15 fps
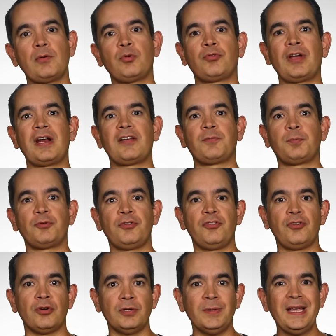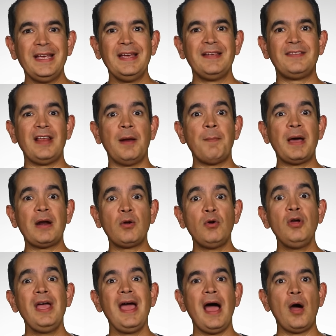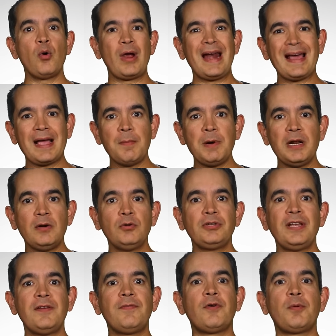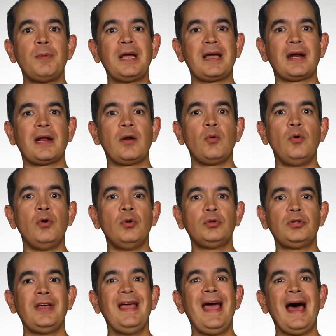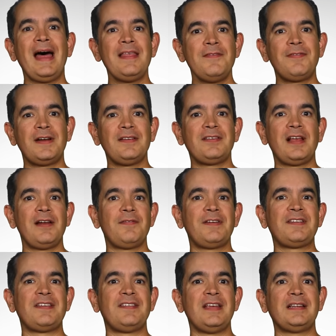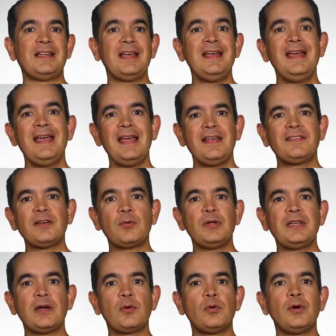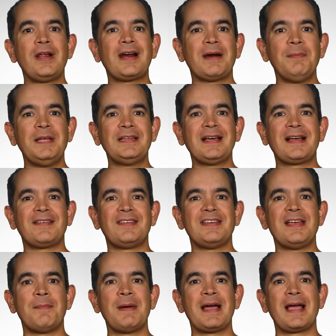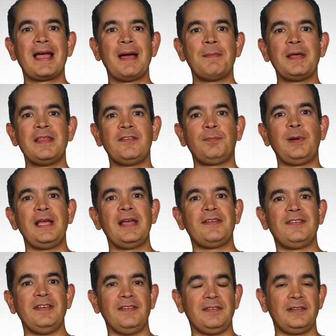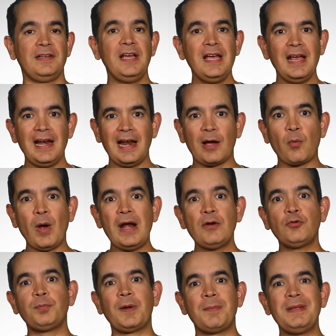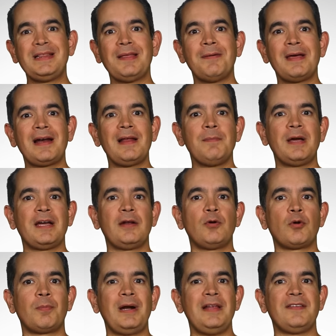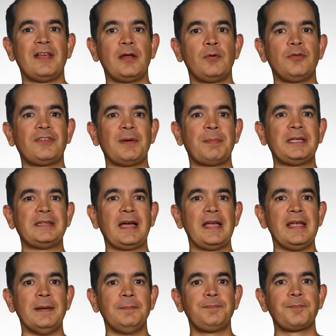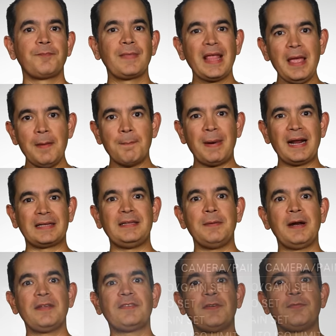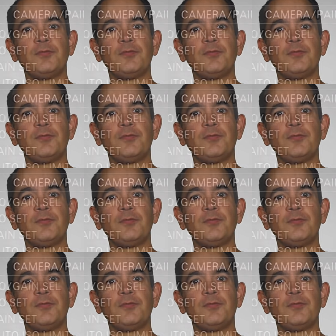al juzgar exposición. Sin embargo, aunque la cámara no tiene forma de cargar un LUT, a diferencia del FS7, esta cuenta con una herramienta que se llama Gamma Display Assist, la cual nos permite ver la imagen normalizada en nuestra pantalla. Para activar esta